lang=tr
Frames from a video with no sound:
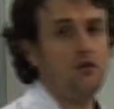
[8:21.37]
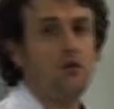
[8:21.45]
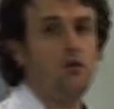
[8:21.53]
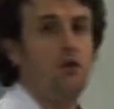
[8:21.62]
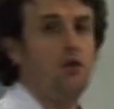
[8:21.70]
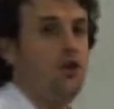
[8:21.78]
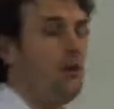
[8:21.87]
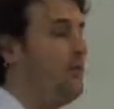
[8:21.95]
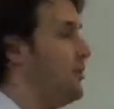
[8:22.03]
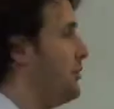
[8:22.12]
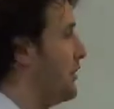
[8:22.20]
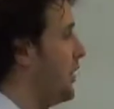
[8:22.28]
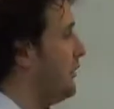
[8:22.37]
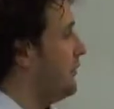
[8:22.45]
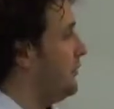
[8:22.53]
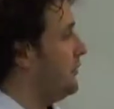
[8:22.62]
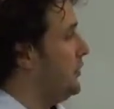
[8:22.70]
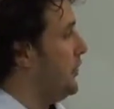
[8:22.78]
çok önemli bir
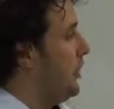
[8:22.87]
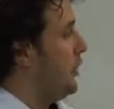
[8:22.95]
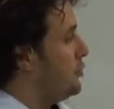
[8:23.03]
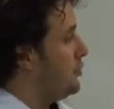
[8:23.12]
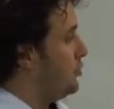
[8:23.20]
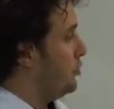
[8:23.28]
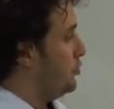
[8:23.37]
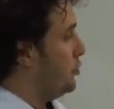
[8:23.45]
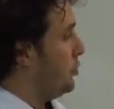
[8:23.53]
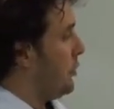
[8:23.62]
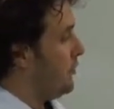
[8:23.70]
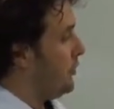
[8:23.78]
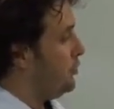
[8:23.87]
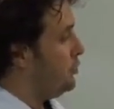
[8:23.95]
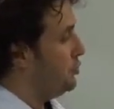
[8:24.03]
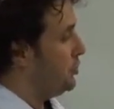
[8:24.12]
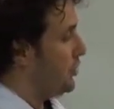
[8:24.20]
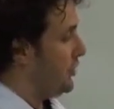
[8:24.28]
evredir. Çünkü bu dönemde
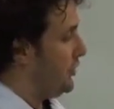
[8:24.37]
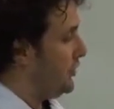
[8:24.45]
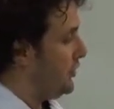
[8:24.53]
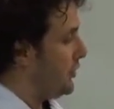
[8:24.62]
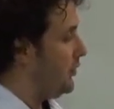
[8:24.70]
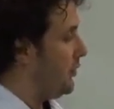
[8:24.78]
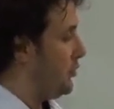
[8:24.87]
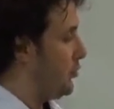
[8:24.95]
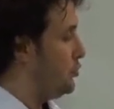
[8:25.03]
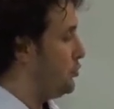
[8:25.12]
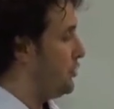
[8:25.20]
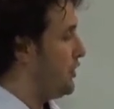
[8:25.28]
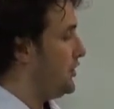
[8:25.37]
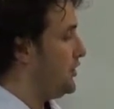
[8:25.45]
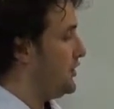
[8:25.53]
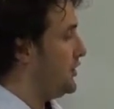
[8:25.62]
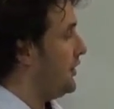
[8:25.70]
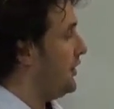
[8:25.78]
Türkiye'nin dediğim gibi üçte
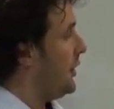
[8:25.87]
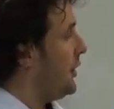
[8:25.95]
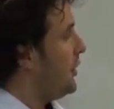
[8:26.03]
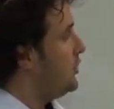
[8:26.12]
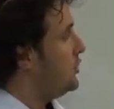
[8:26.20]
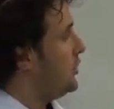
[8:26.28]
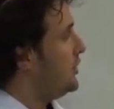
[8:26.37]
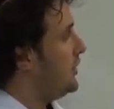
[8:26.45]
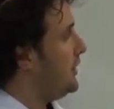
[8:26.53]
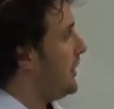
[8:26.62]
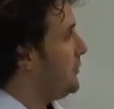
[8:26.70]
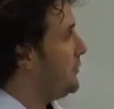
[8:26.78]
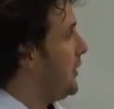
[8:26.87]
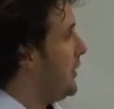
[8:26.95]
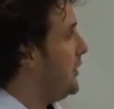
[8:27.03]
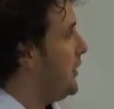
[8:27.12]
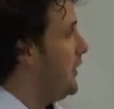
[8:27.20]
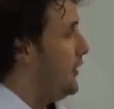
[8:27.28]
ikisi
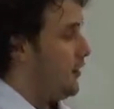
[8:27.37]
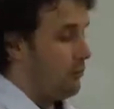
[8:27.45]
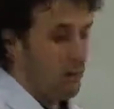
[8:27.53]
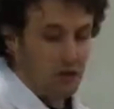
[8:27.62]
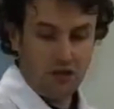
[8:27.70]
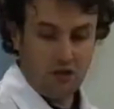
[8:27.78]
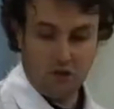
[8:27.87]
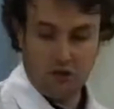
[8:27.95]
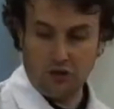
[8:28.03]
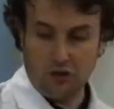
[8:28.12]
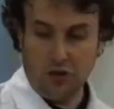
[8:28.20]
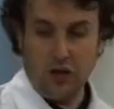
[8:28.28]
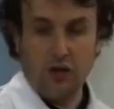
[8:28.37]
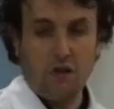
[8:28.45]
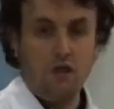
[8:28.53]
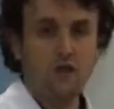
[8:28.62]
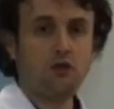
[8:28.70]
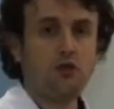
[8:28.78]
şekillenmeye başlamıştır.
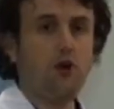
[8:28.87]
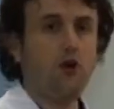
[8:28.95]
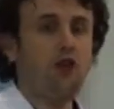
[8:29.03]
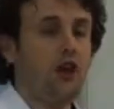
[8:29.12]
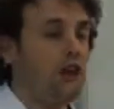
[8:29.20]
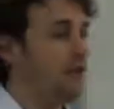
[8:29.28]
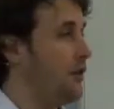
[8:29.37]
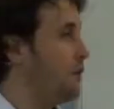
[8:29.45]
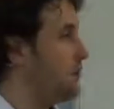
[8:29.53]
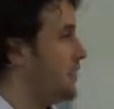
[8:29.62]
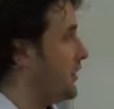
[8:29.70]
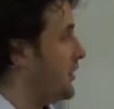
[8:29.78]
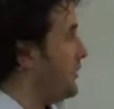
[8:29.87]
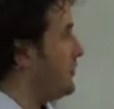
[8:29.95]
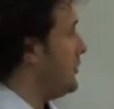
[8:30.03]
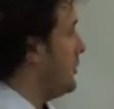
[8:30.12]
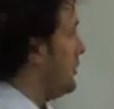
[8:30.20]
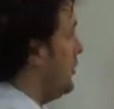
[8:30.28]
Ve son evremiz
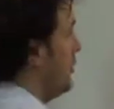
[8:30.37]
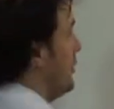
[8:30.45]
arkadaşlar